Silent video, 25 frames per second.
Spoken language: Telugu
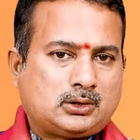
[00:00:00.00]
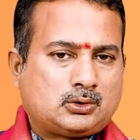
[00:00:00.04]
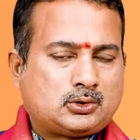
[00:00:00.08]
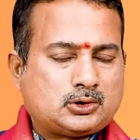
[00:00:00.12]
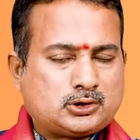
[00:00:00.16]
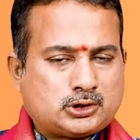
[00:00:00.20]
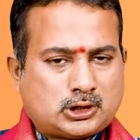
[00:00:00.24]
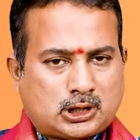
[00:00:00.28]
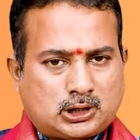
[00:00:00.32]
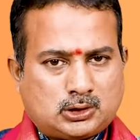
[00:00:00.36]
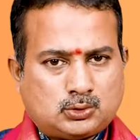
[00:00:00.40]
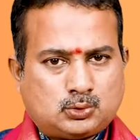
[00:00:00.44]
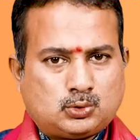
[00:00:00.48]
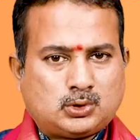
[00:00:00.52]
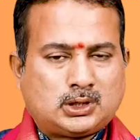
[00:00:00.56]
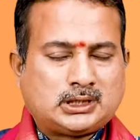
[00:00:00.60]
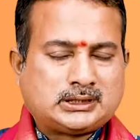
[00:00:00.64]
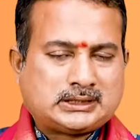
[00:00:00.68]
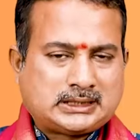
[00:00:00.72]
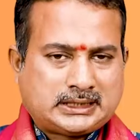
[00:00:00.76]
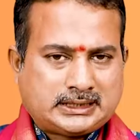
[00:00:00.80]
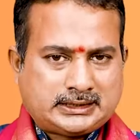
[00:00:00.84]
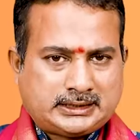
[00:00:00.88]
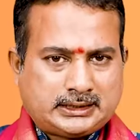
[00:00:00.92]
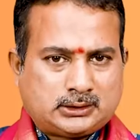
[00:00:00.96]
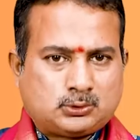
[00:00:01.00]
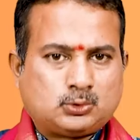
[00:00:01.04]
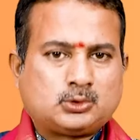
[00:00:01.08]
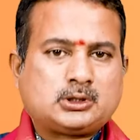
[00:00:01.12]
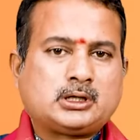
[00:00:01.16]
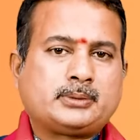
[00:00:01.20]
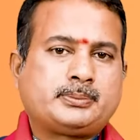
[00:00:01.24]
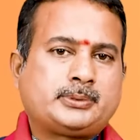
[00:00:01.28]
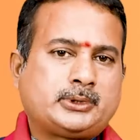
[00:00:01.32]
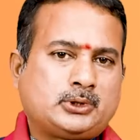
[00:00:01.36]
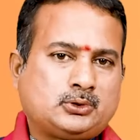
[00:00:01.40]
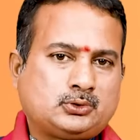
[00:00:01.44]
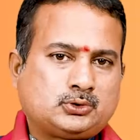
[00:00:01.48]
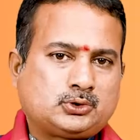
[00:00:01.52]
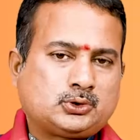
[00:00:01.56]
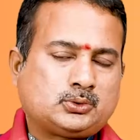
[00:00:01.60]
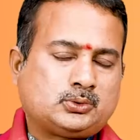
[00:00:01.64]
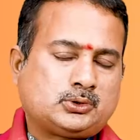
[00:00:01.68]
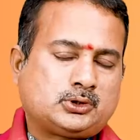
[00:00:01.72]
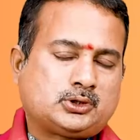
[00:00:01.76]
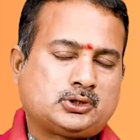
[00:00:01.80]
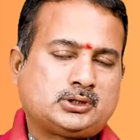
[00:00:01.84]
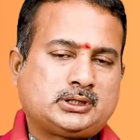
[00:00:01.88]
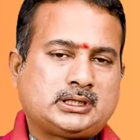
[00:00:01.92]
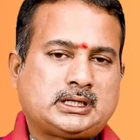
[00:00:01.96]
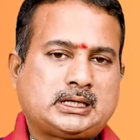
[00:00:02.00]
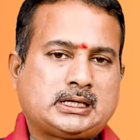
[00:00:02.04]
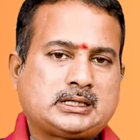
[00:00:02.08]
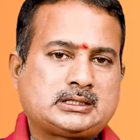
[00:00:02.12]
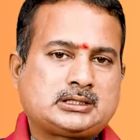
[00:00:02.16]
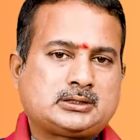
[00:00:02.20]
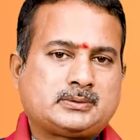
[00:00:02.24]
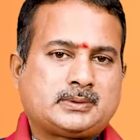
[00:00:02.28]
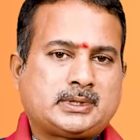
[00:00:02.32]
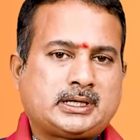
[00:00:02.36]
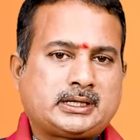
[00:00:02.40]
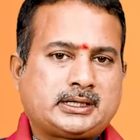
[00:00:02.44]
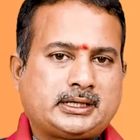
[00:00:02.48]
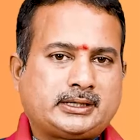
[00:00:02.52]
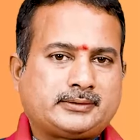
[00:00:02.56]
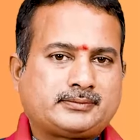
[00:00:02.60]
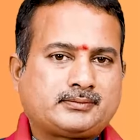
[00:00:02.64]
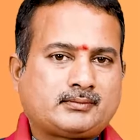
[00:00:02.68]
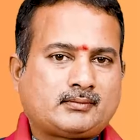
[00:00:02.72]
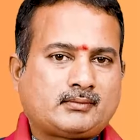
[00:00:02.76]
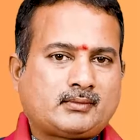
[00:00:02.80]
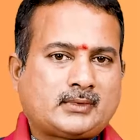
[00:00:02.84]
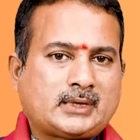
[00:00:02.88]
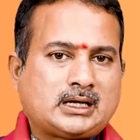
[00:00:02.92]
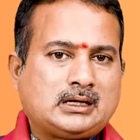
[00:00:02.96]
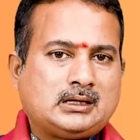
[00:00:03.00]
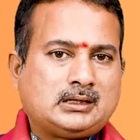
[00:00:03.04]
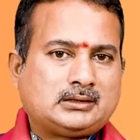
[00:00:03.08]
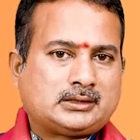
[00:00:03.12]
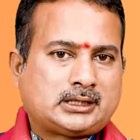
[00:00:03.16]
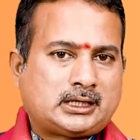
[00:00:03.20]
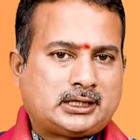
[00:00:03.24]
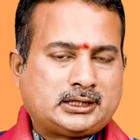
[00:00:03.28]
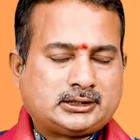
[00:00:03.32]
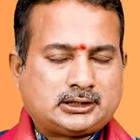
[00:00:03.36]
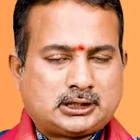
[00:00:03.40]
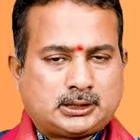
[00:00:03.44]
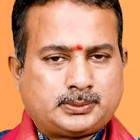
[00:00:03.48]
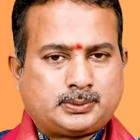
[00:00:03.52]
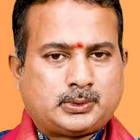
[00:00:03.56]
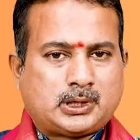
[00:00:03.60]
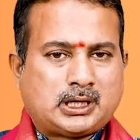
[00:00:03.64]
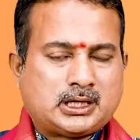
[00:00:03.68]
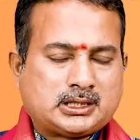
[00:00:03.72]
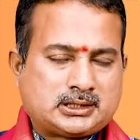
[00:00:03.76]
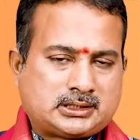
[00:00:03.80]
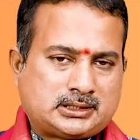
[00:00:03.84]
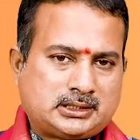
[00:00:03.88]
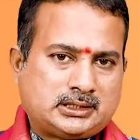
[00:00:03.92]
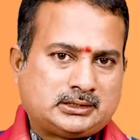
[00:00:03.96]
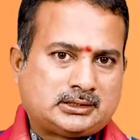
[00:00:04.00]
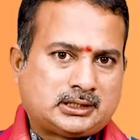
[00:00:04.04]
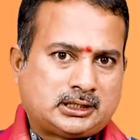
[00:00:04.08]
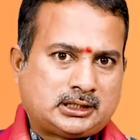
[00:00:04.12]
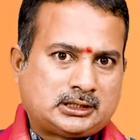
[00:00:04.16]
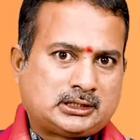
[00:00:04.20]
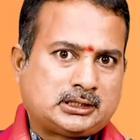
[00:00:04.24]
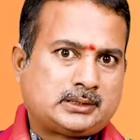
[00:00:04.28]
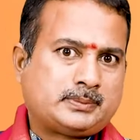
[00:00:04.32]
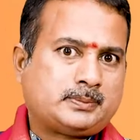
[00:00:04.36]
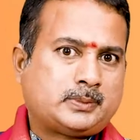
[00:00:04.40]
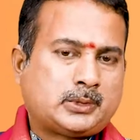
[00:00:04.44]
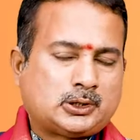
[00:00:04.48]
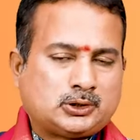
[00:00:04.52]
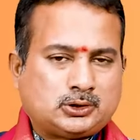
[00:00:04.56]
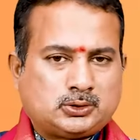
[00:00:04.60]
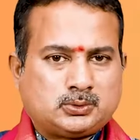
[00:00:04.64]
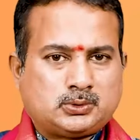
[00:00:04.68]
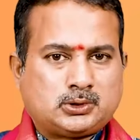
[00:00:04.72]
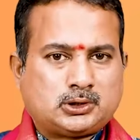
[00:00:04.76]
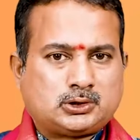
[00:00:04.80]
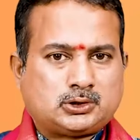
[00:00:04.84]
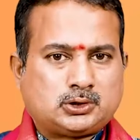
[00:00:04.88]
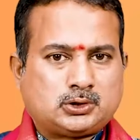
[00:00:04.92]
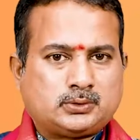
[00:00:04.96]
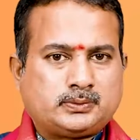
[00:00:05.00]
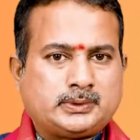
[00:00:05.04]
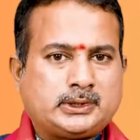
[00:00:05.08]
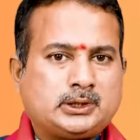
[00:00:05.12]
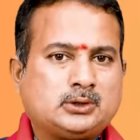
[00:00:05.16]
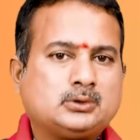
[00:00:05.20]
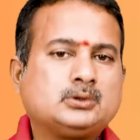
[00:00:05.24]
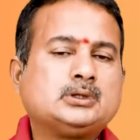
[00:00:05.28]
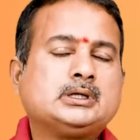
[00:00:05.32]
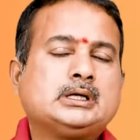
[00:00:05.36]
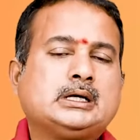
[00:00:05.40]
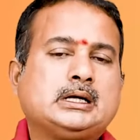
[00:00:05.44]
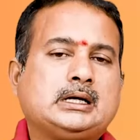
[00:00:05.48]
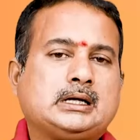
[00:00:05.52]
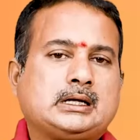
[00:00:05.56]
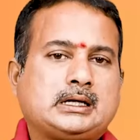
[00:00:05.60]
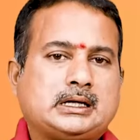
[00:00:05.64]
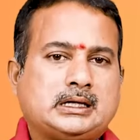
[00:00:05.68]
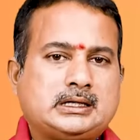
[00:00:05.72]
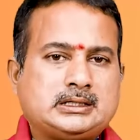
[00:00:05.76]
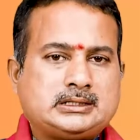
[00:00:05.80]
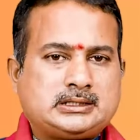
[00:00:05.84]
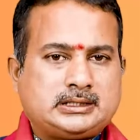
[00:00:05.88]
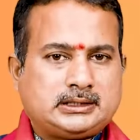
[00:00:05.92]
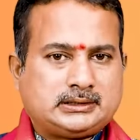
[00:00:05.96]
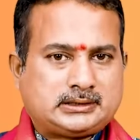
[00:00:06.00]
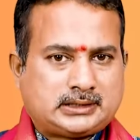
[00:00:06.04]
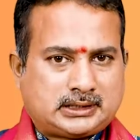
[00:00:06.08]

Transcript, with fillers: కొంచెం అనుకూలత అనేది ఎక్కువగా పెరుగుతూ ఉంటుంది రాశి వారికి తండ్రి తరపు ఆస్తి తండ్రి తరపు బంధువులతో వీరు కలిసి